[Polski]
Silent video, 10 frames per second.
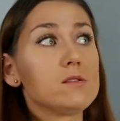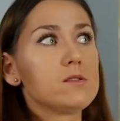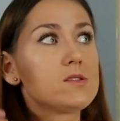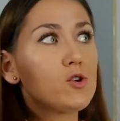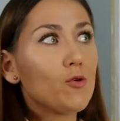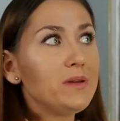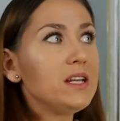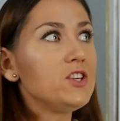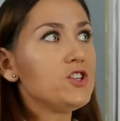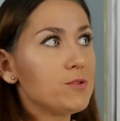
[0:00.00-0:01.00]

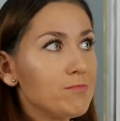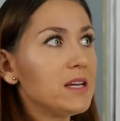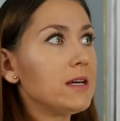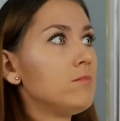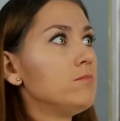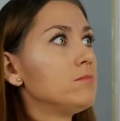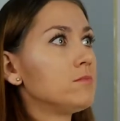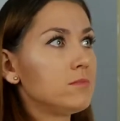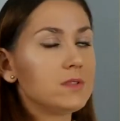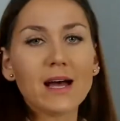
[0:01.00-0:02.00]
zrobiliśmy
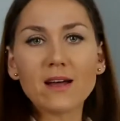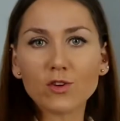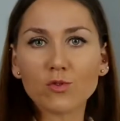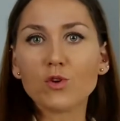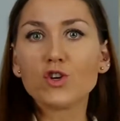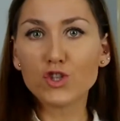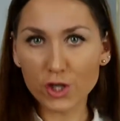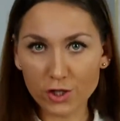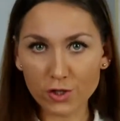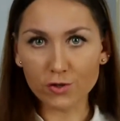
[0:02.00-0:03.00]
daną
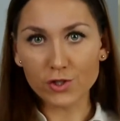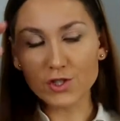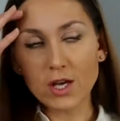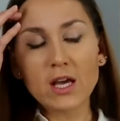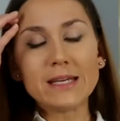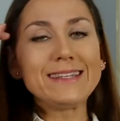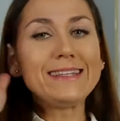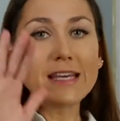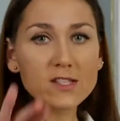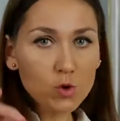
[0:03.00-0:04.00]
czynność.
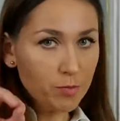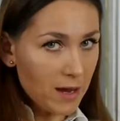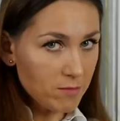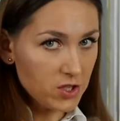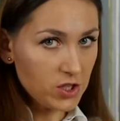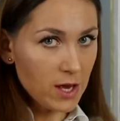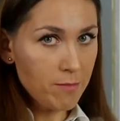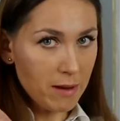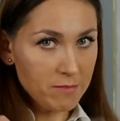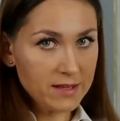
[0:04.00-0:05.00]
Nie skupiamy się,
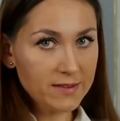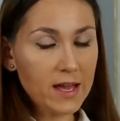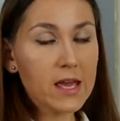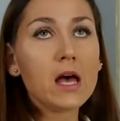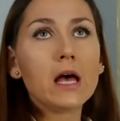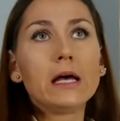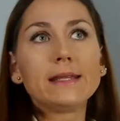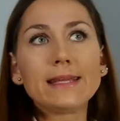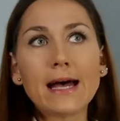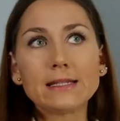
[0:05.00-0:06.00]
pamiętaj,
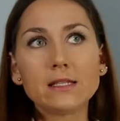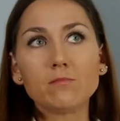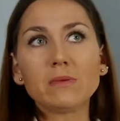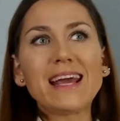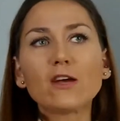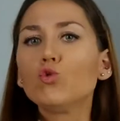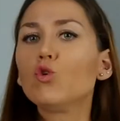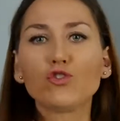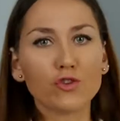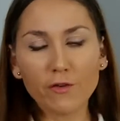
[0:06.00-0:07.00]
na tym, jak
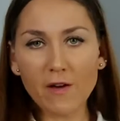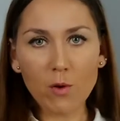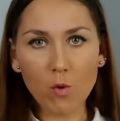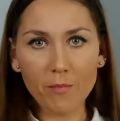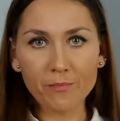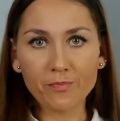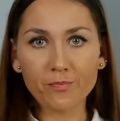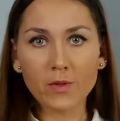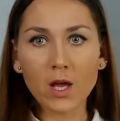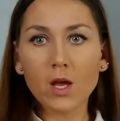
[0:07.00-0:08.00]
długo to trwało.
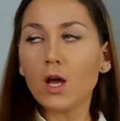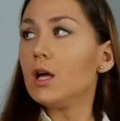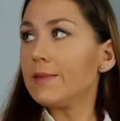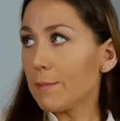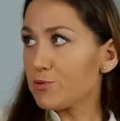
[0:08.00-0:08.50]
Na